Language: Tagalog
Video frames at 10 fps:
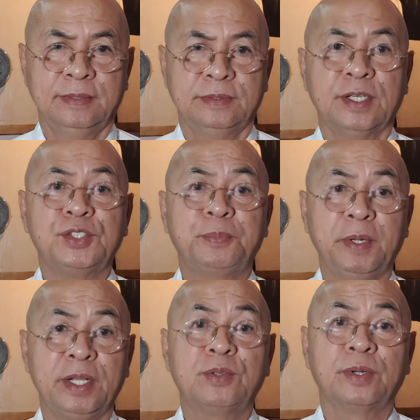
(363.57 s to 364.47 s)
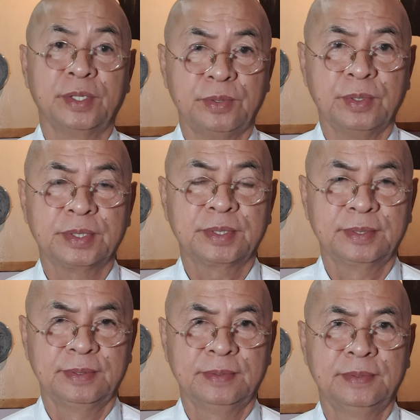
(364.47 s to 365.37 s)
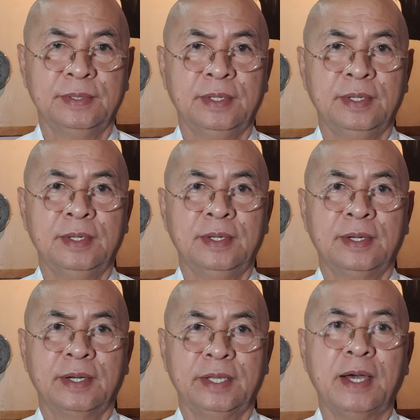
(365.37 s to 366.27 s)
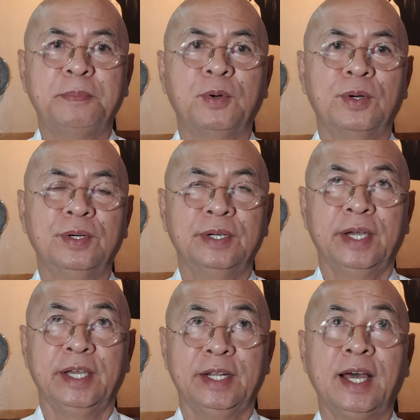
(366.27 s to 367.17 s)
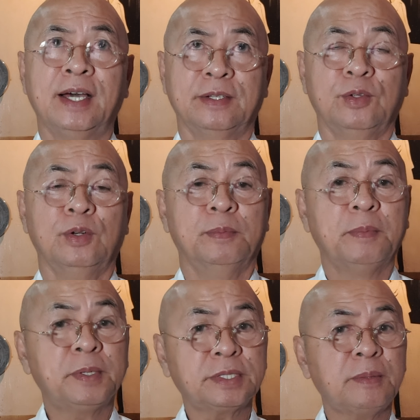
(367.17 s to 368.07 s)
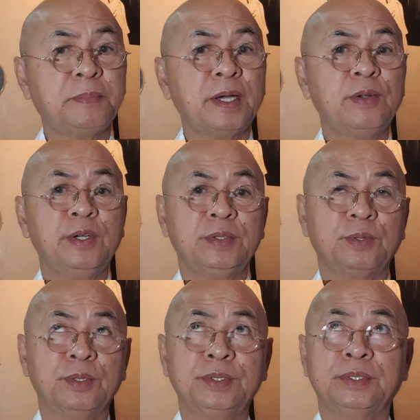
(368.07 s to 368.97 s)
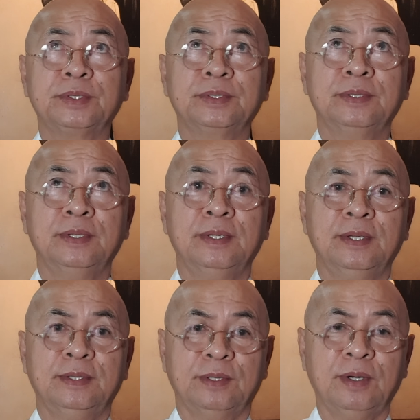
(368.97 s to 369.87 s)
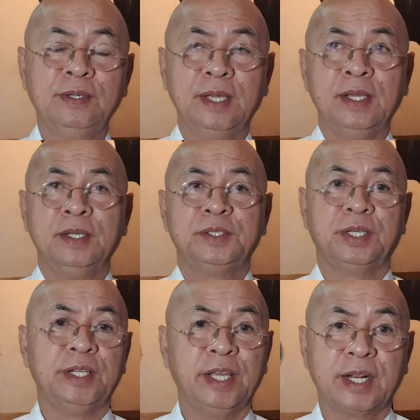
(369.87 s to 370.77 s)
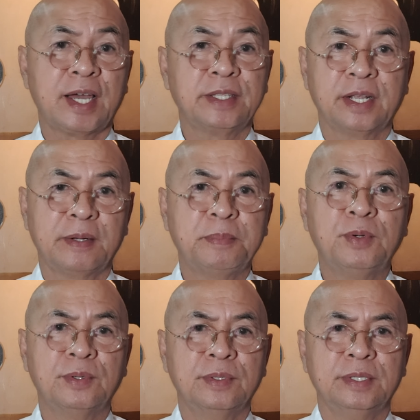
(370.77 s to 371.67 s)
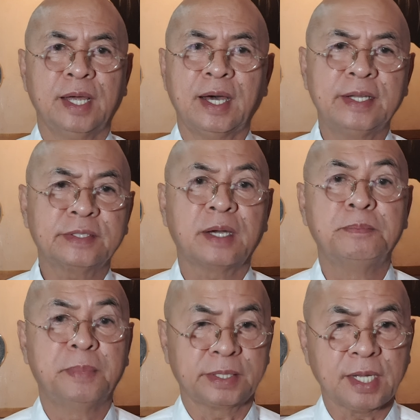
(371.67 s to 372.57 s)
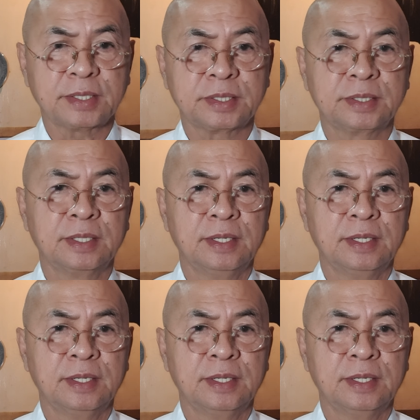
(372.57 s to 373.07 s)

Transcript: na Espiritu ng Diyos. Kaya po, eh na, nung lumabas ang Panginoon Jesus, no, sinira niya na po lahat ang batas